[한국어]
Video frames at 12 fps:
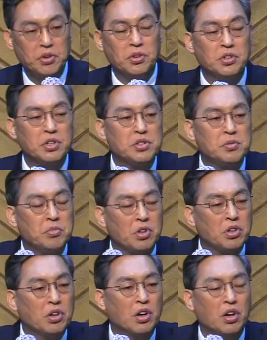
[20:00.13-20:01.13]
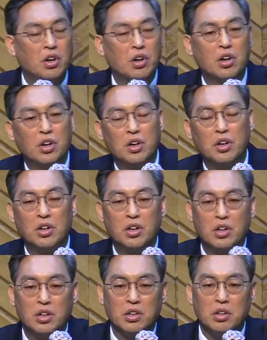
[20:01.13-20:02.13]
어땠습니까?
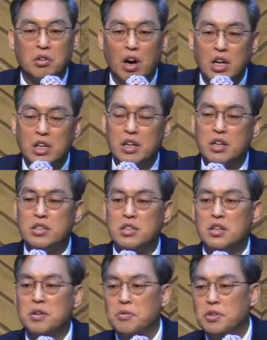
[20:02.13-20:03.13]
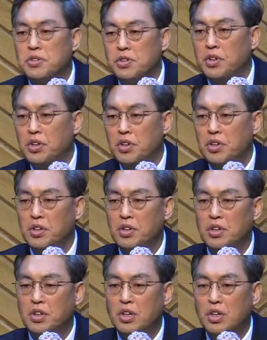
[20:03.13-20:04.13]
그 광야를 지내면서
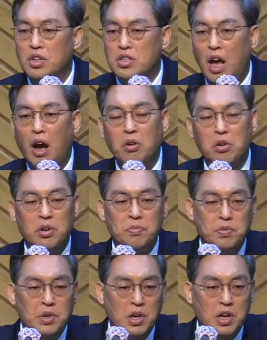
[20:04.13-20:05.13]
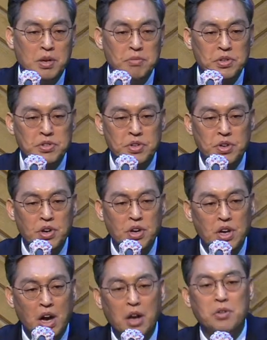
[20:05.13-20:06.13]
사울을 피해가면서
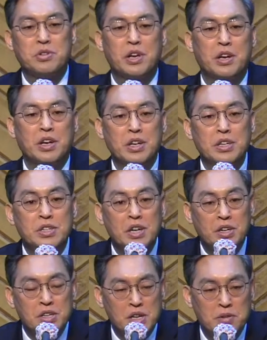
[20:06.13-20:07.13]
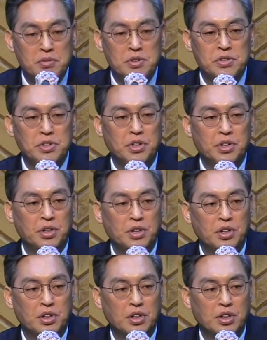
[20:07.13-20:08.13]
하루살이 인생을 살면서
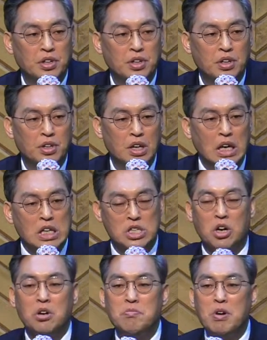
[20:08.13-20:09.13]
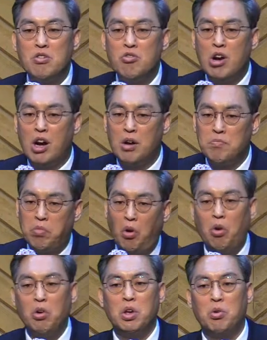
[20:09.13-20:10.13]
절망과
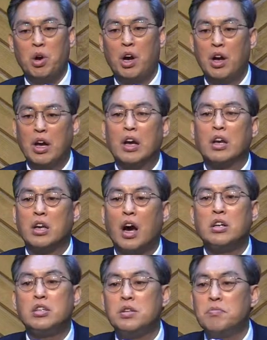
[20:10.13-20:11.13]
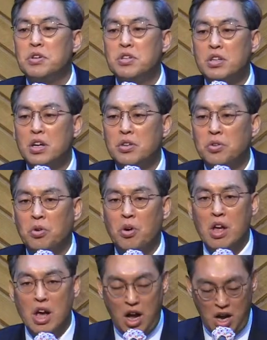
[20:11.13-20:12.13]
포기와 낙심의 시간으로
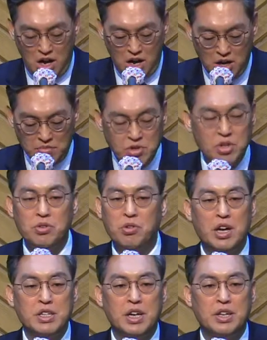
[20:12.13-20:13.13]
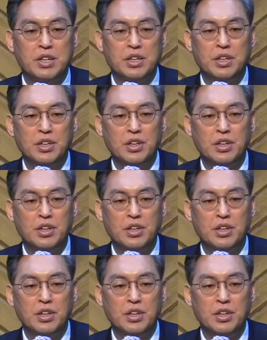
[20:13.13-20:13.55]
아무 일도 하지 않는